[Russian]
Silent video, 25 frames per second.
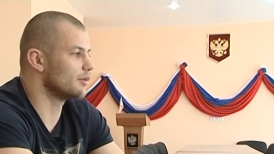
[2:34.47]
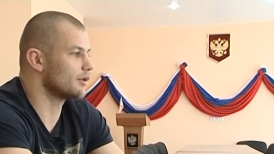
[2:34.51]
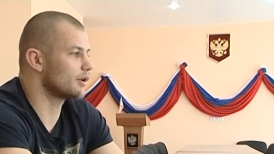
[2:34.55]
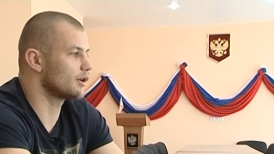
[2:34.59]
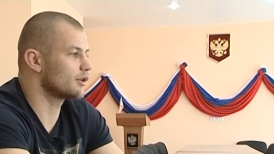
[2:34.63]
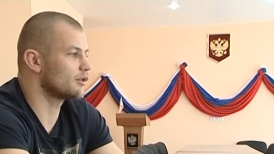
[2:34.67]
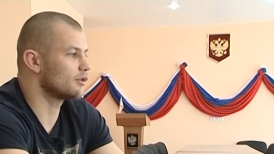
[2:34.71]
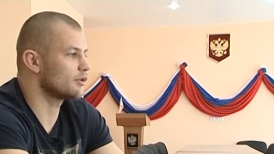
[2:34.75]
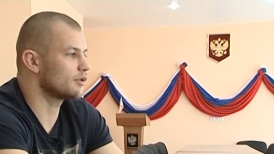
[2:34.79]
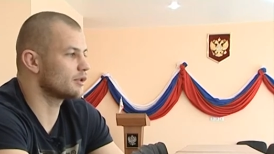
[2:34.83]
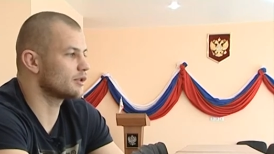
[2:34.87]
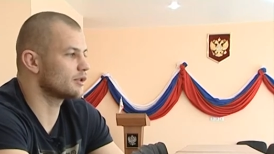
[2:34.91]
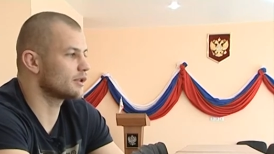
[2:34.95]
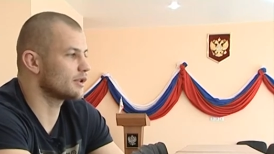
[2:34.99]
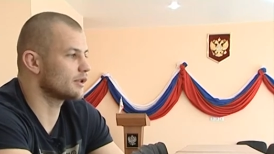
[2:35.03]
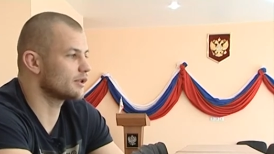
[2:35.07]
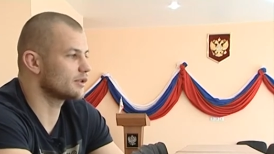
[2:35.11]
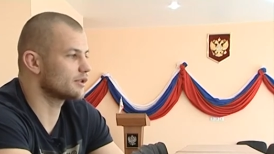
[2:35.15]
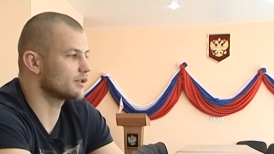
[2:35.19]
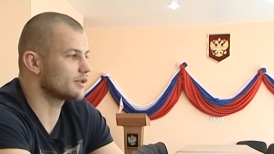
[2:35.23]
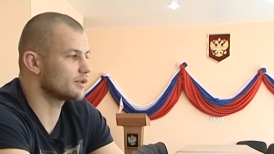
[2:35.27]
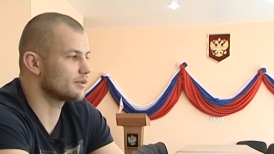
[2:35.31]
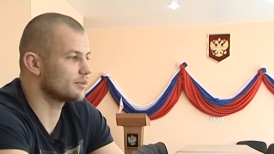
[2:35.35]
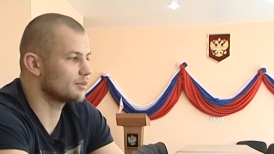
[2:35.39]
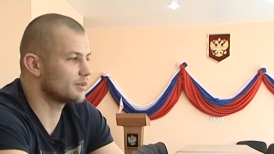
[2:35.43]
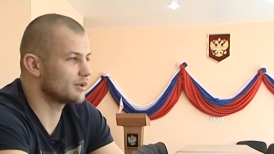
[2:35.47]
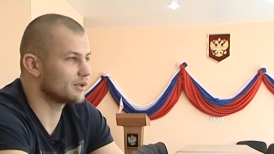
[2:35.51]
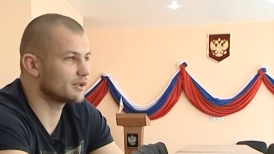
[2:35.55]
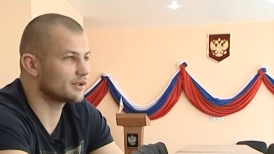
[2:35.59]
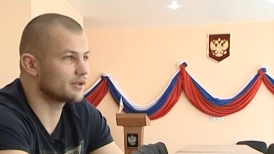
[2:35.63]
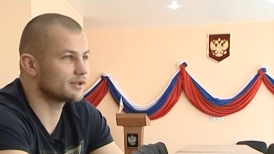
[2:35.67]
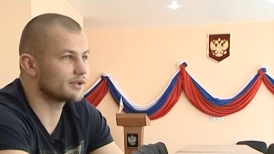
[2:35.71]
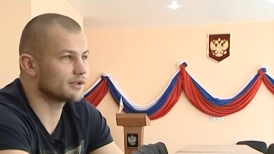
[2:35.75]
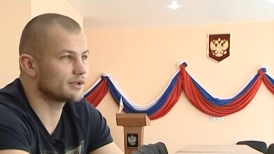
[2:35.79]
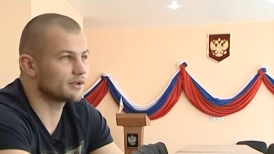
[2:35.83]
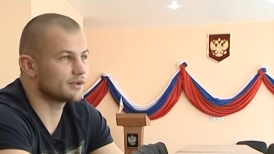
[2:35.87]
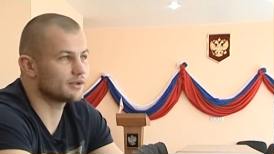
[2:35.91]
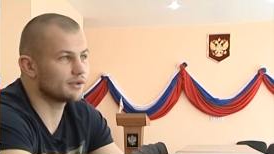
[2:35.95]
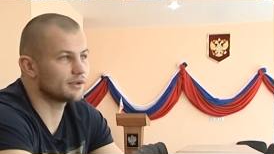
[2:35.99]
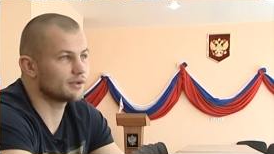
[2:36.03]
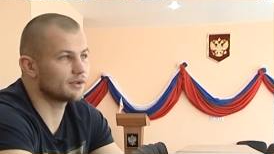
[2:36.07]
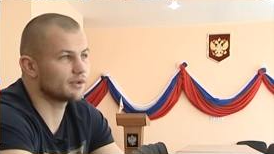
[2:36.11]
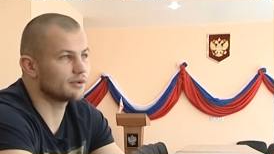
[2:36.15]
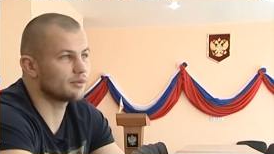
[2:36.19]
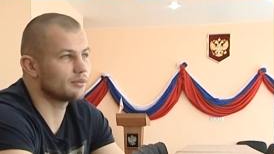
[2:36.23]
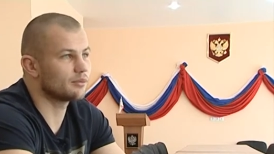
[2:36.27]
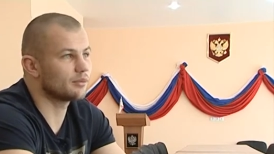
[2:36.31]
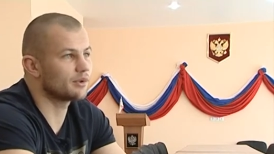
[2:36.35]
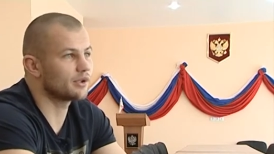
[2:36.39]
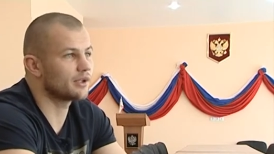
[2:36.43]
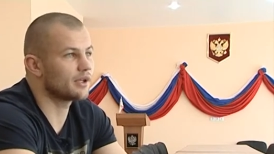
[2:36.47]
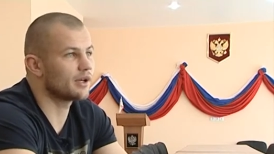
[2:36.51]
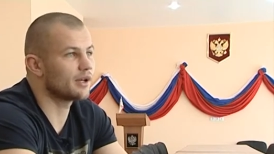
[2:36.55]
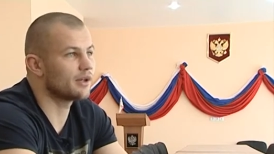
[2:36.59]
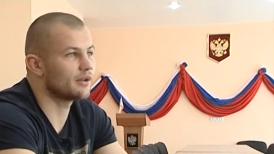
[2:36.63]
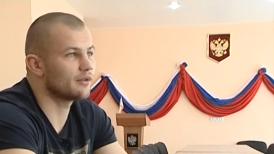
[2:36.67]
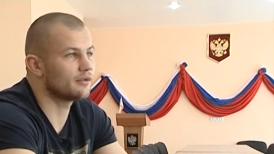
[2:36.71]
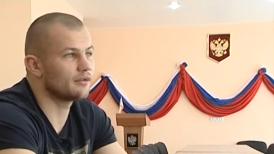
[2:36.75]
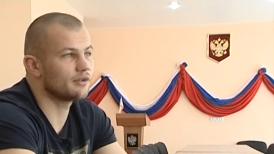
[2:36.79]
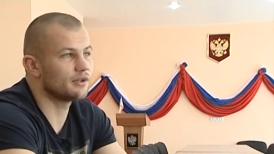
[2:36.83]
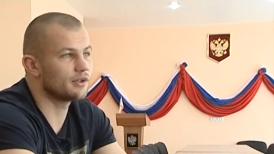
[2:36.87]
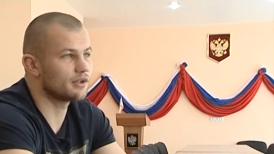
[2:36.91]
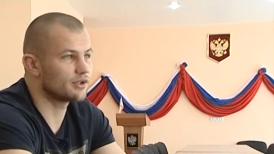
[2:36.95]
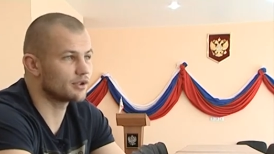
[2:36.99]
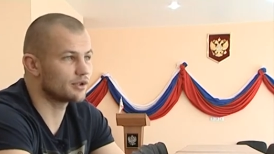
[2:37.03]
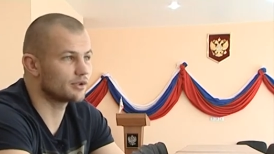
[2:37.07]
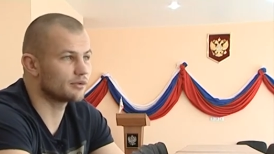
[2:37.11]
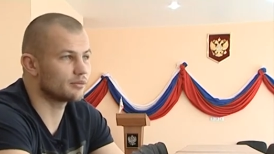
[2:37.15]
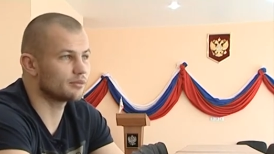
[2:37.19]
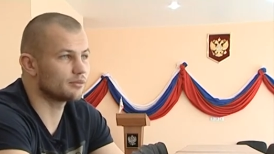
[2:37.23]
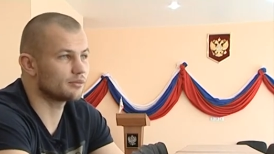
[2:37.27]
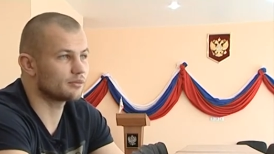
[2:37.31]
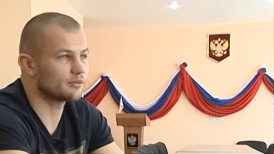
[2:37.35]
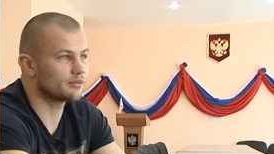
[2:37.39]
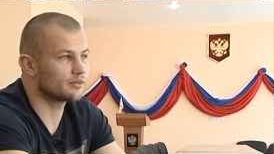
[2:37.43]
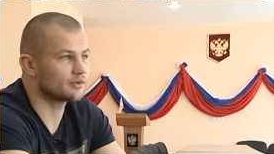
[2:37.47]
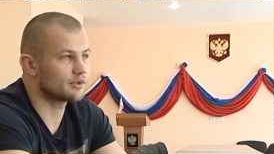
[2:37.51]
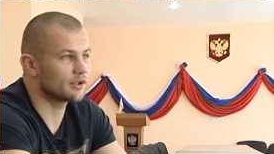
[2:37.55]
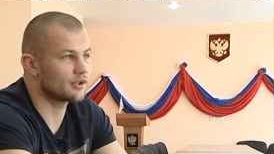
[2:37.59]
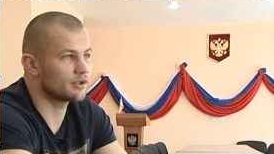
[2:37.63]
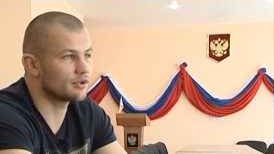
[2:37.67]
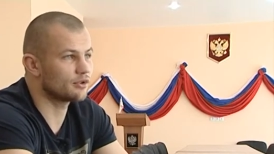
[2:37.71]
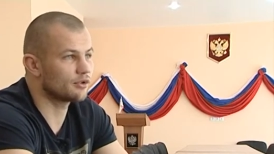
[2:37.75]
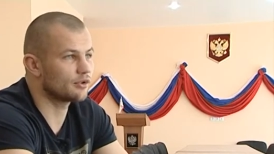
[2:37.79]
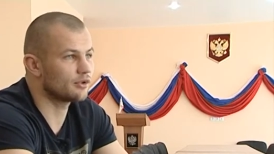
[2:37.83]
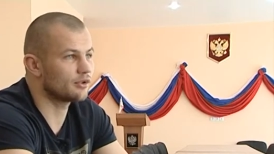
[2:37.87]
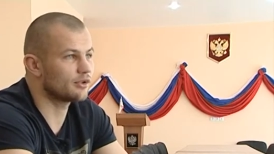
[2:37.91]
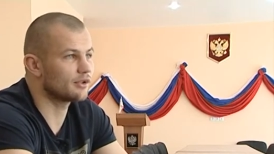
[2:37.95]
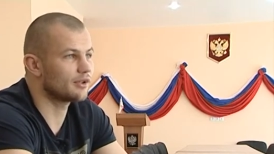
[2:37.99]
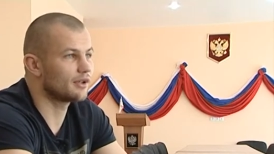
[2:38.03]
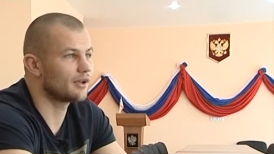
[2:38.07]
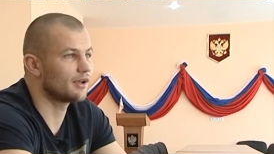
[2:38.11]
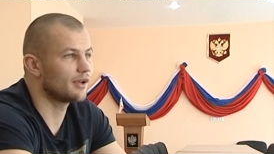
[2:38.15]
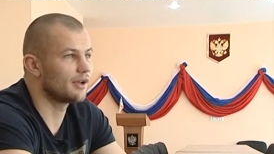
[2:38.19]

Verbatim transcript: кто остался без э, медали в личном зачете.